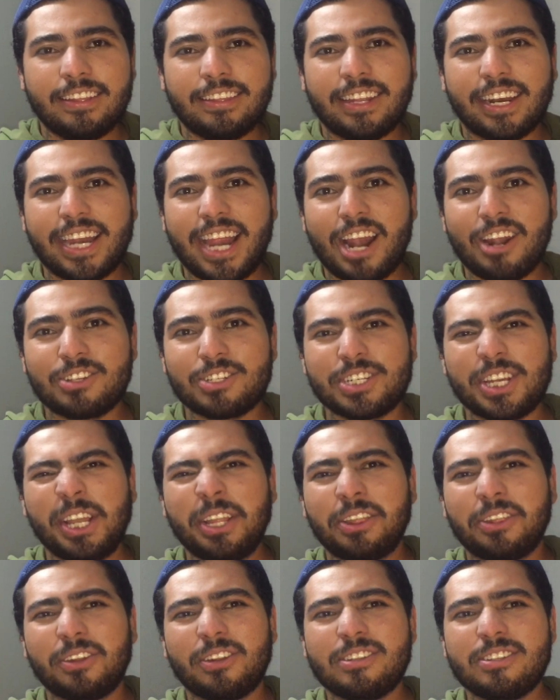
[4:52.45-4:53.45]
traía los
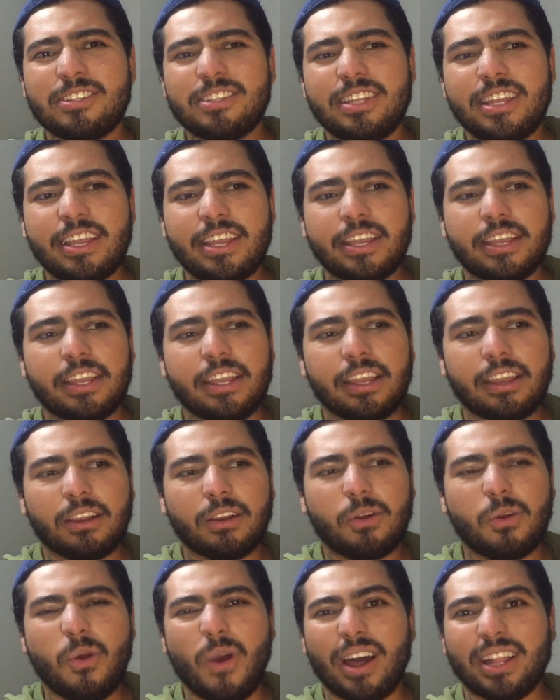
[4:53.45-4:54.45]
ringtones de
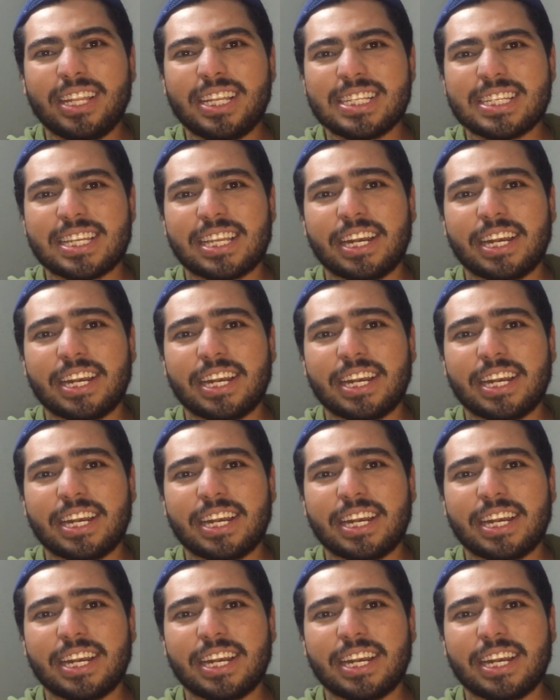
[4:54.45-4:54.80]
Juanes,